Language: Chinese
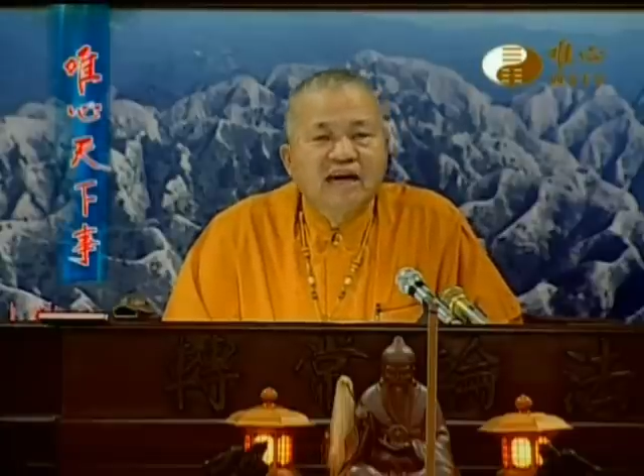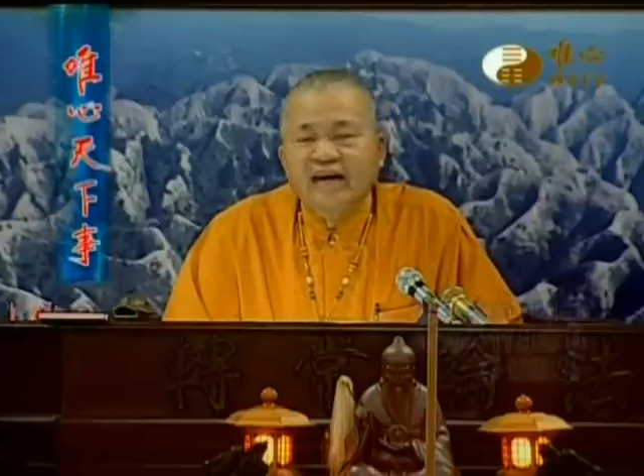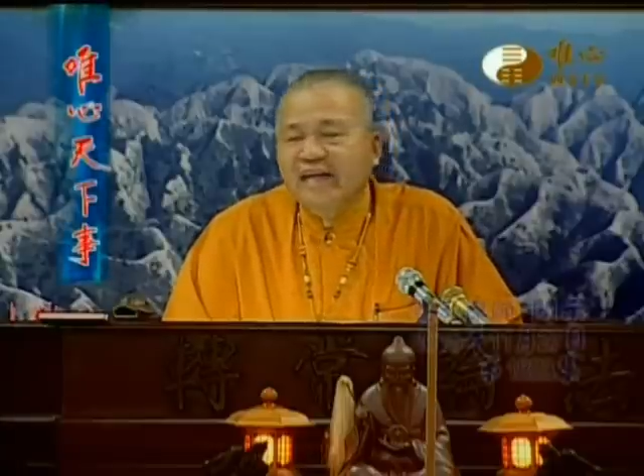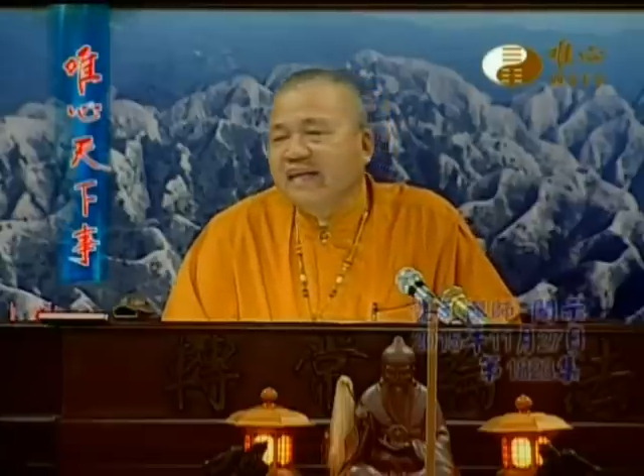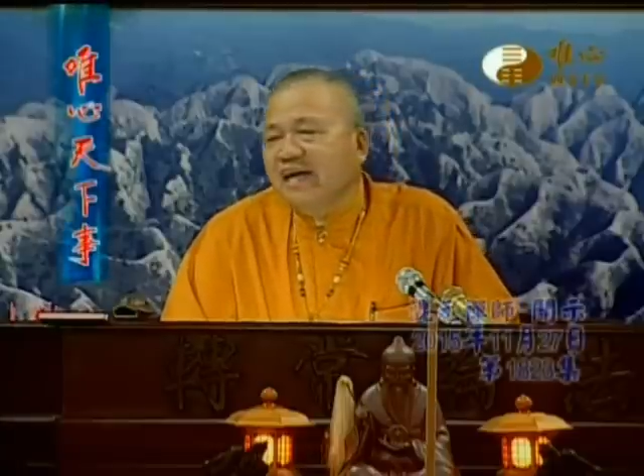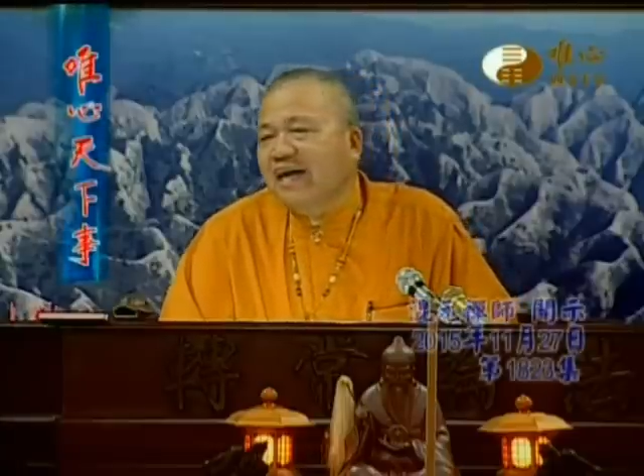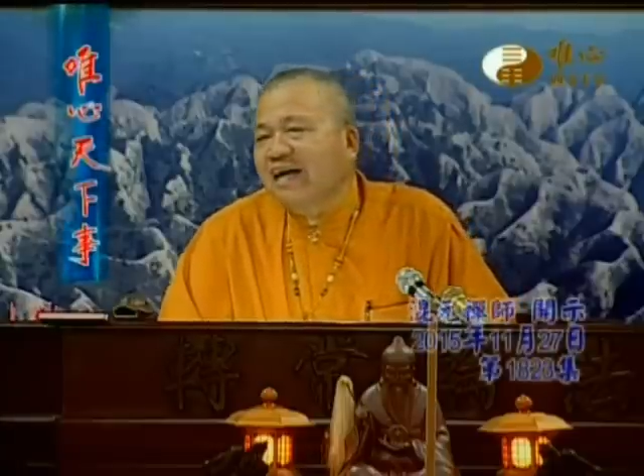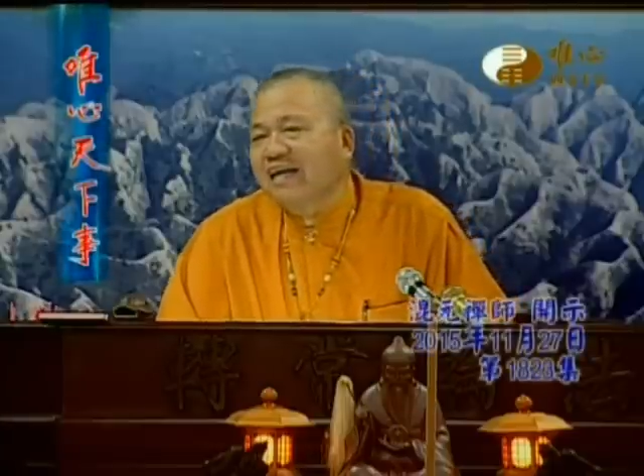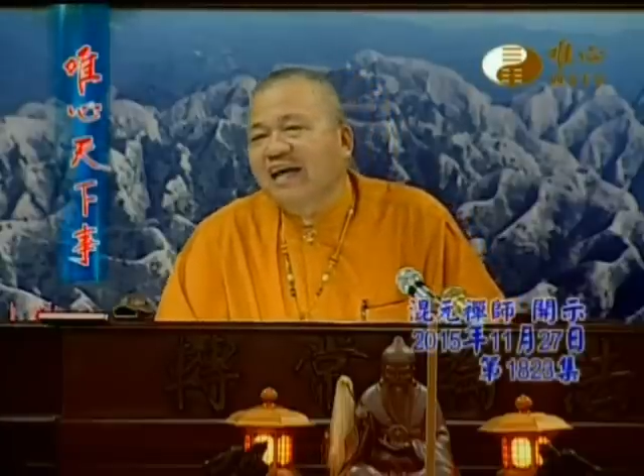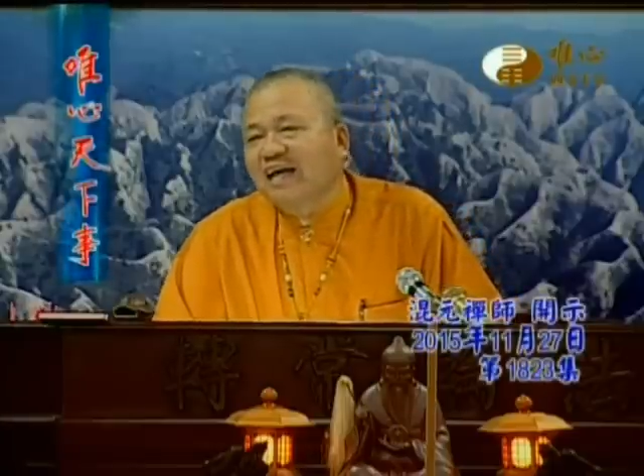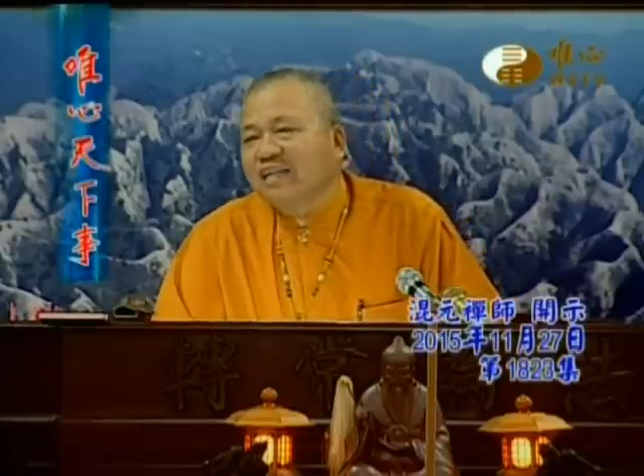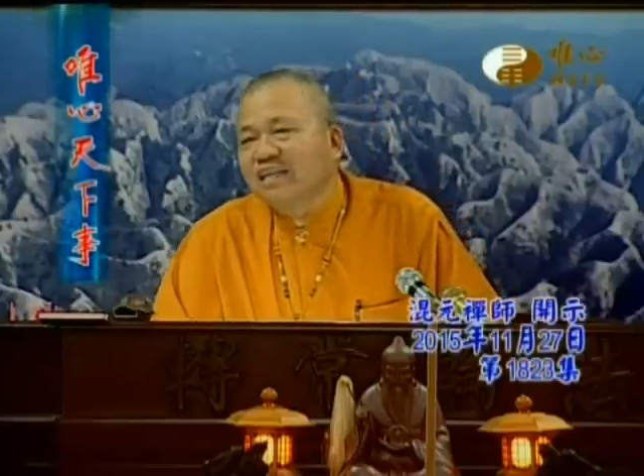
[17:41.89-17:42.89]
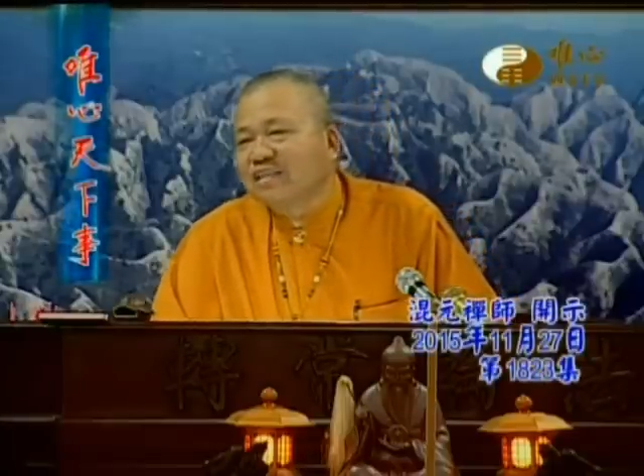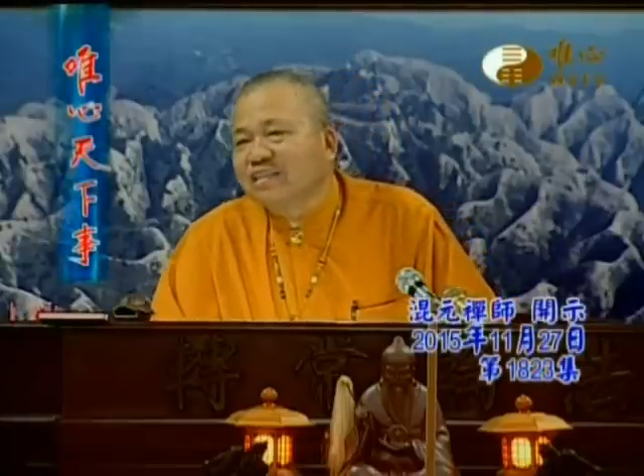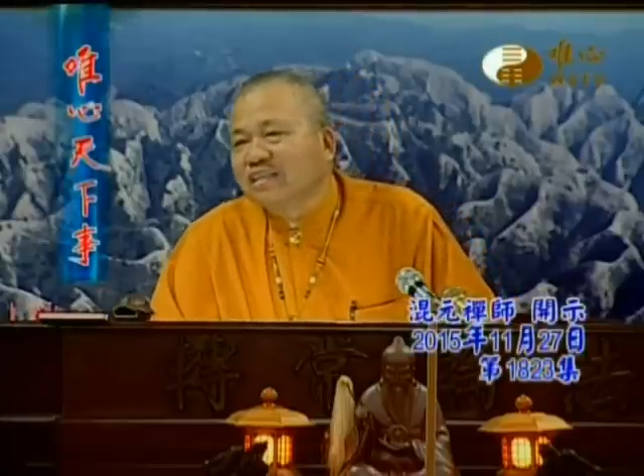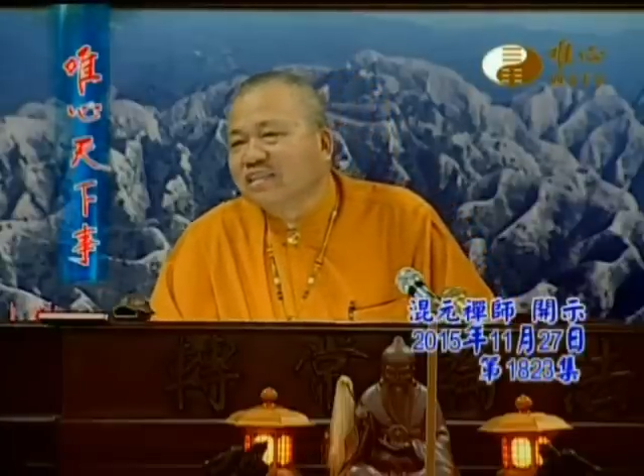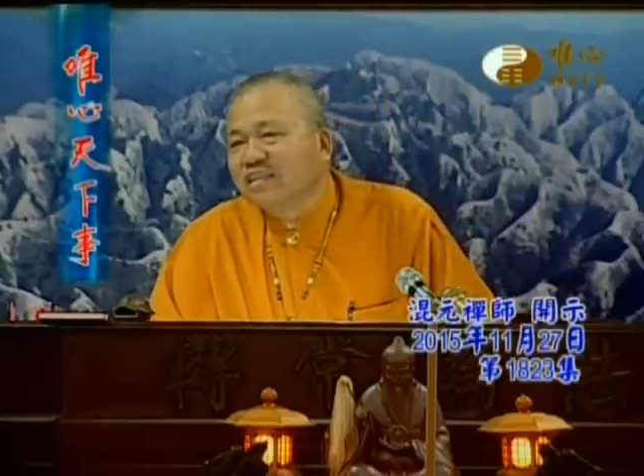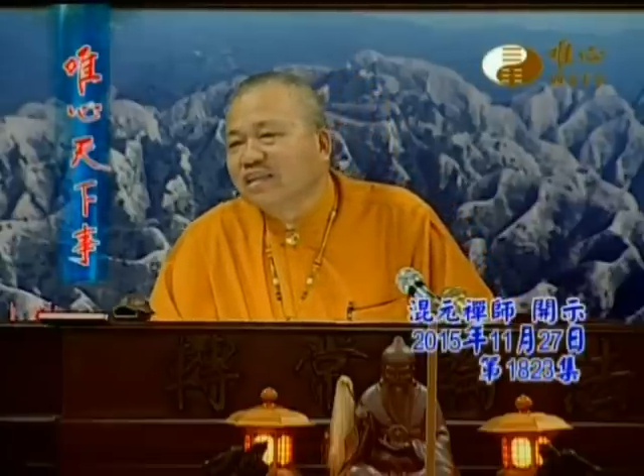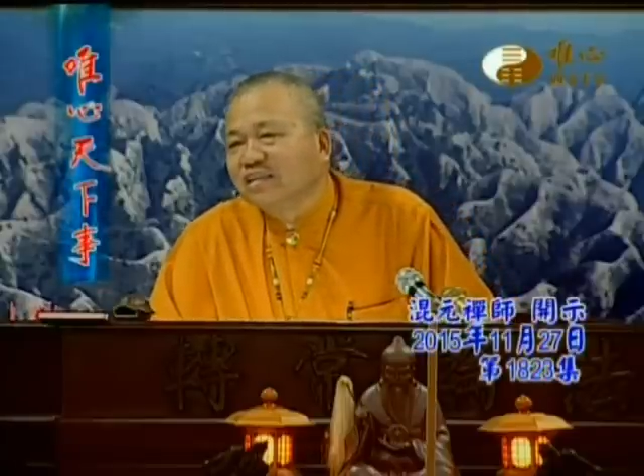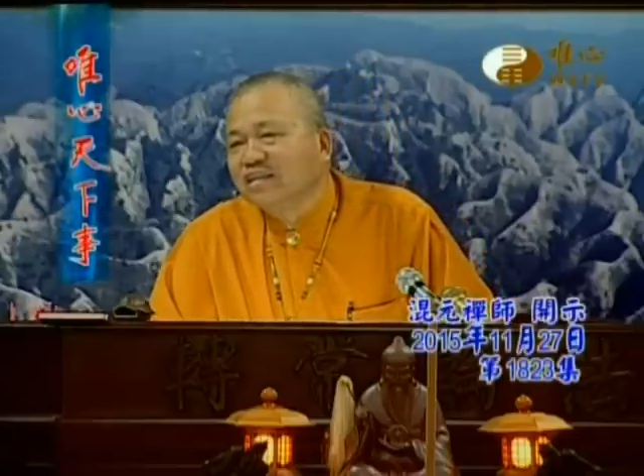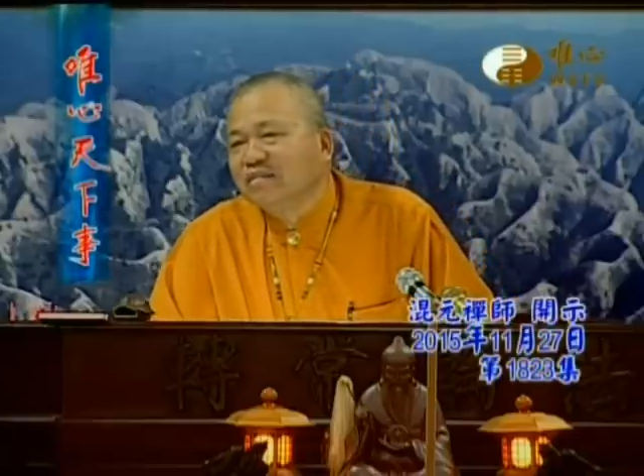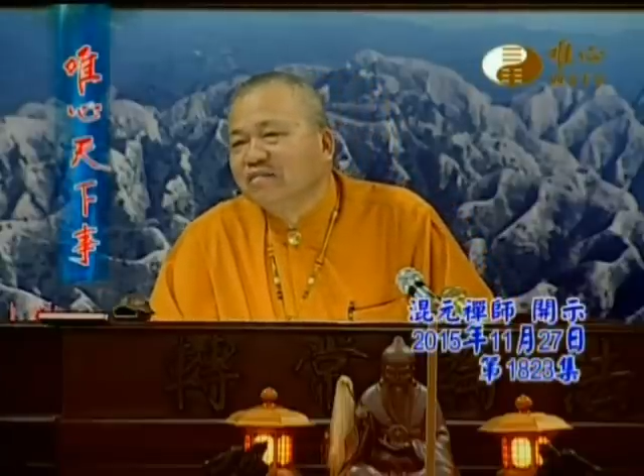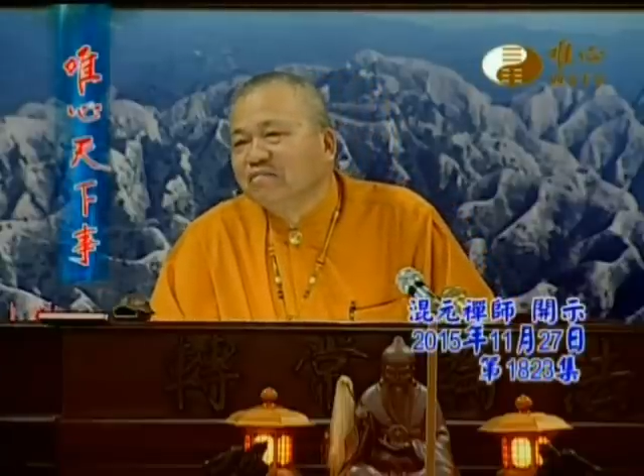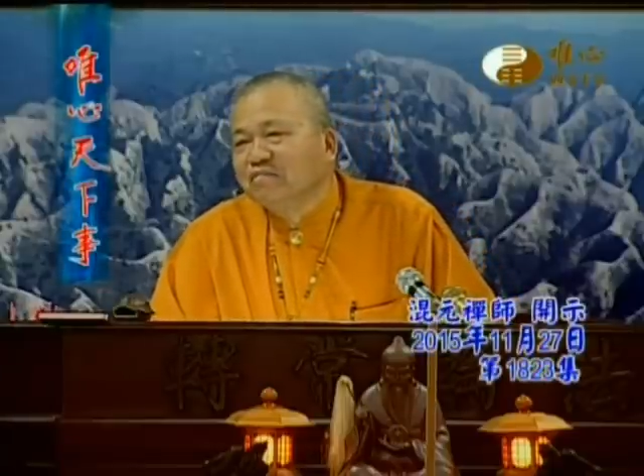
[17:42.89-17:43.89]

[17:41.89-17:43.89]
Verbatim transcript: 哎呀，那的真的